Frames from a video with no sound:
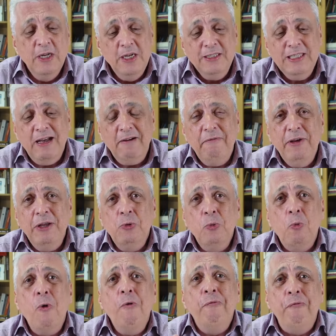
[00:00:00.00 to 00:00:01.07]
Estava havendo um
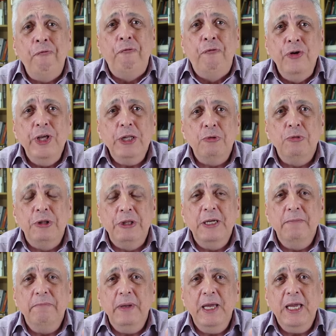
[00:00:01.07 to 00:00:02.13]
conflito
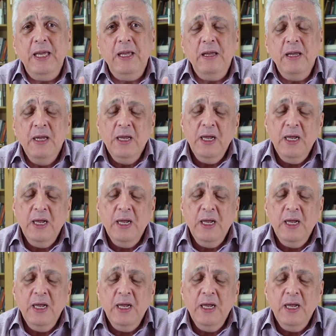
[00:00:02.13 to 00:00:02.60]
também